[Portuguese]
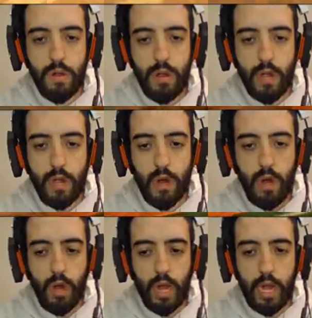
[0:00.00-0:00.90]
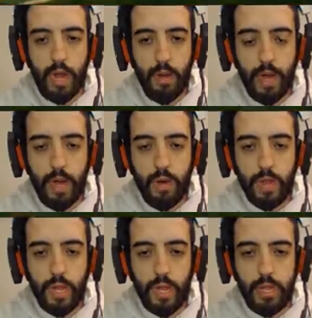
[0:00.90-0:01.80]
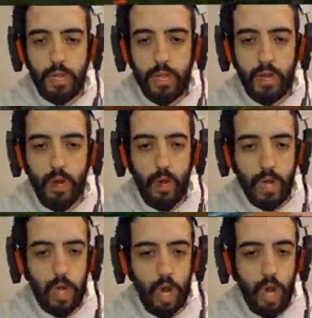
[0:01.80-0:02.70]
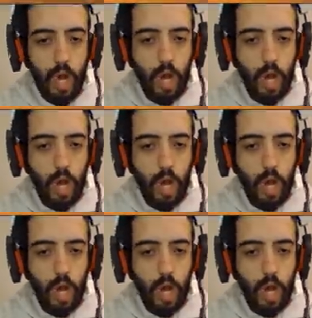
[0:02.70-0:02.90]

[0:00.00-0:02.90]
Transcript: Aqui, ó. Ó, calma, garoto. Aqui assim, ó. ó aqui, ó.